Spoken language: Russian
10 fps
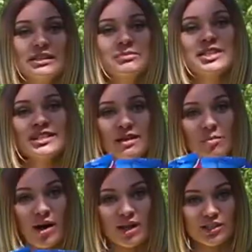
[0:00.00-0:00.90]
Это мясные
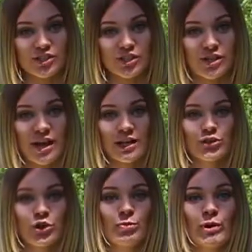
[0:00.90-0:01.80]
палочки,
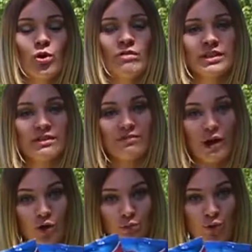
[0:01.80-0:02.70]
которые упакованы в
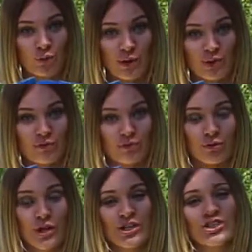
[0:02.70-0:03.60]
вакуумную упаковку,